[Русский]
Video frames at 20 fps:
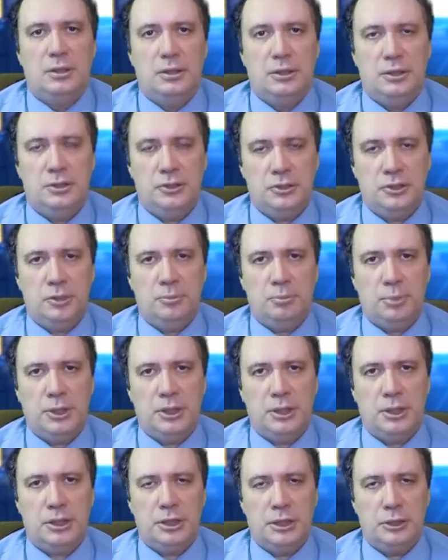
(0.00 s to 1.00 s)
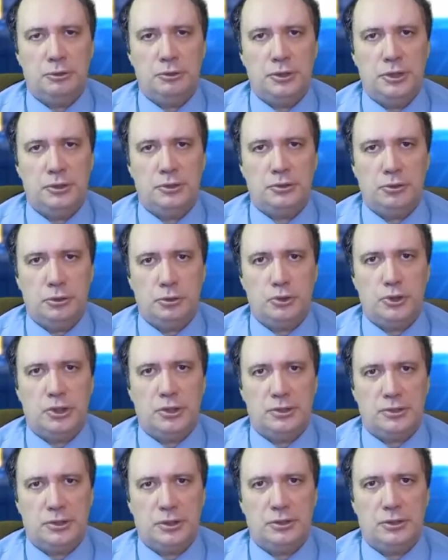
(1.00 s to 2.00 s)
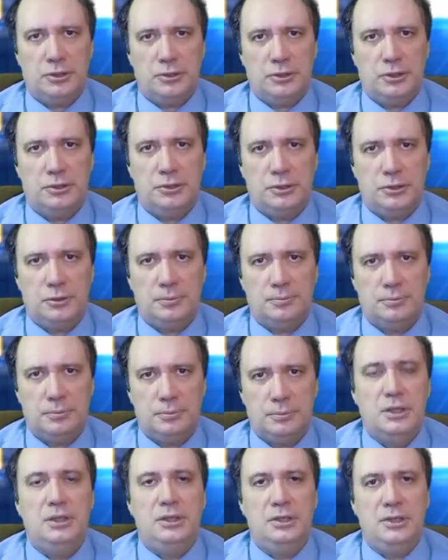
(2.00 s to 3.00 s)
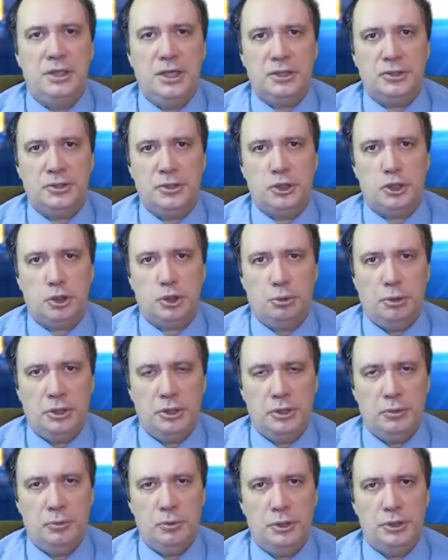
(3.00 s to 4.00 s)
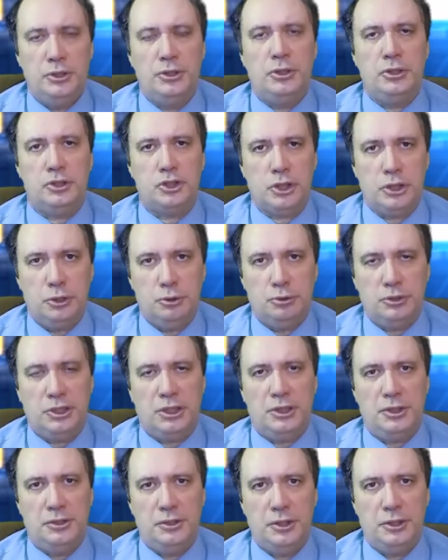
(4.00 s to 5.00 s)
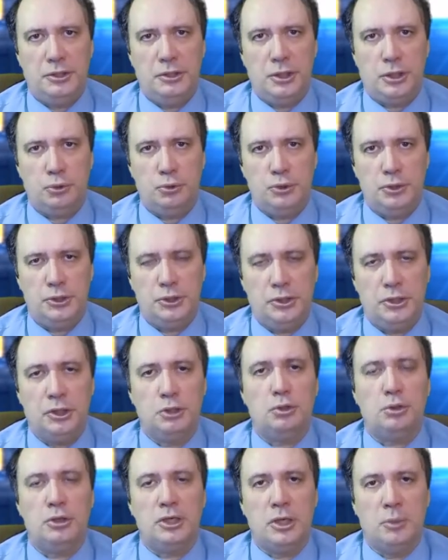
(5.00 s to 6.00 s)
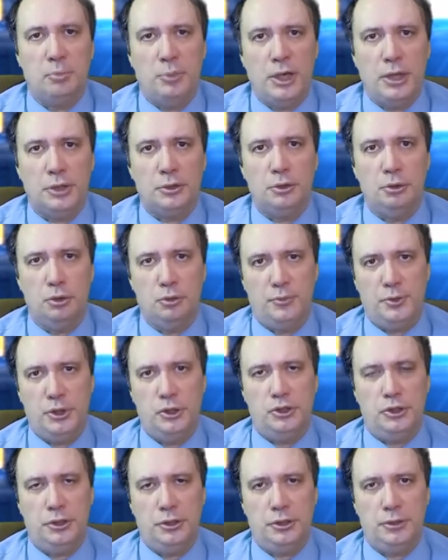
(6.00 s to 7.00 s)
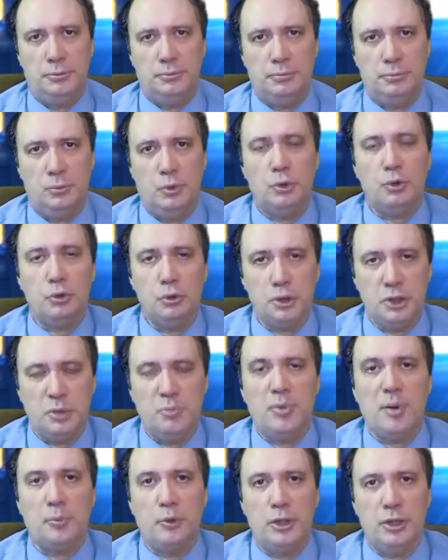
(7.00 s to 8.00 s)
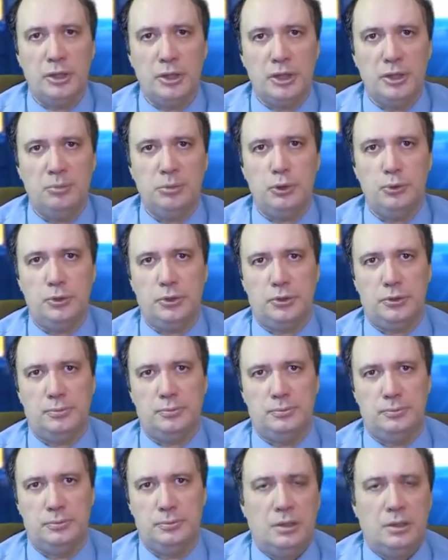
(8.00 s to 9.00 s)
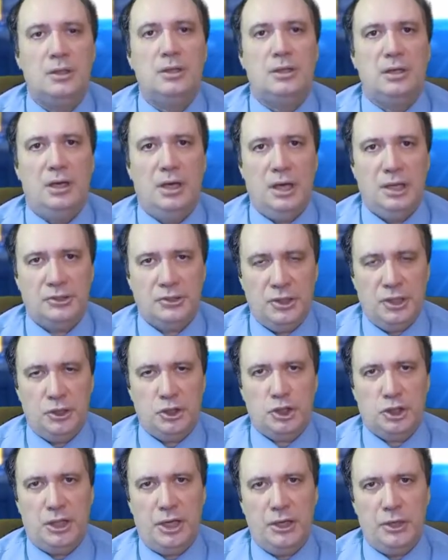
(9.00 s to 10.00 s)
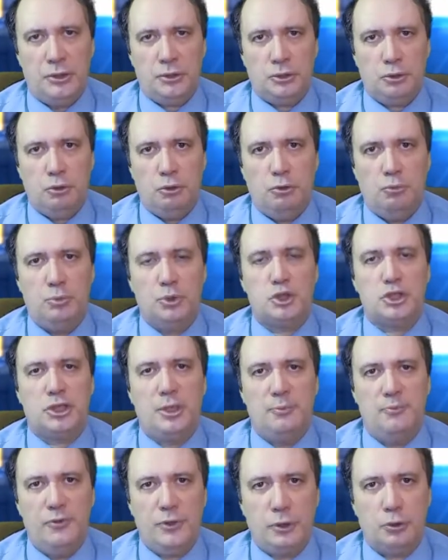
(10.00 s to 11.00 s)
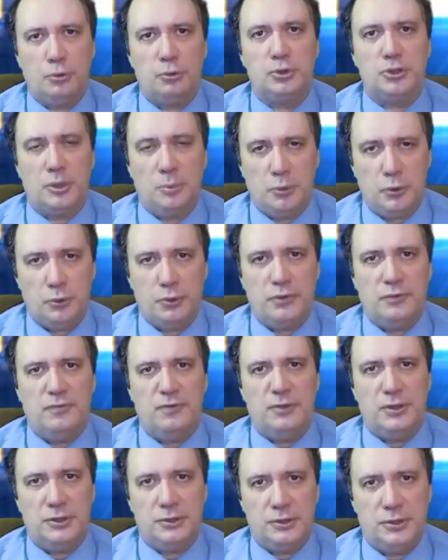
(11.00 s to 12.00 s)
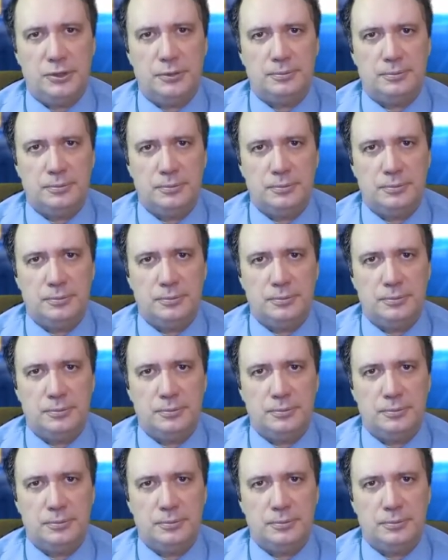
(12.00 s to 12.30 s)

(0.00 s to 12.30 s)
И с ним, полагаю, здесь сложно не согласиться. Ясно, что на него не решаются надеть наручники только по одной причине. Он очень популярный блогер. А значит, арест его может обвернуться против власти.